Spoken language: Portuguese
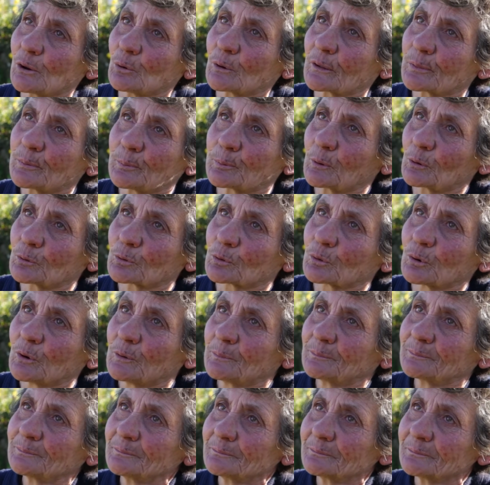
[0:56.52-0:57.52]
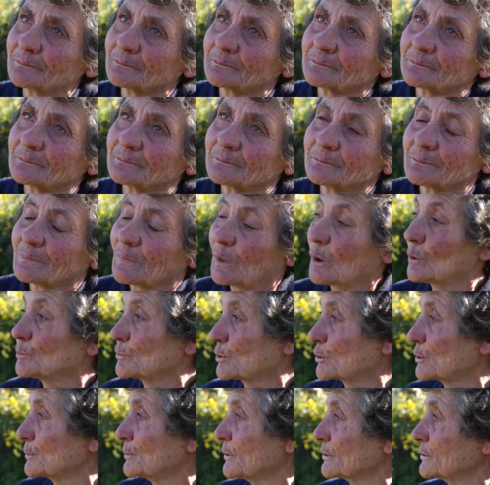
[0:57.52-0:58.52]
eu até pronto. Eu
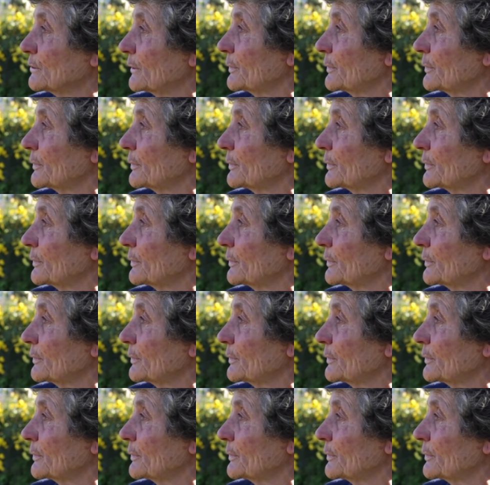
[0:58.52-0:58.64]
muitas vezes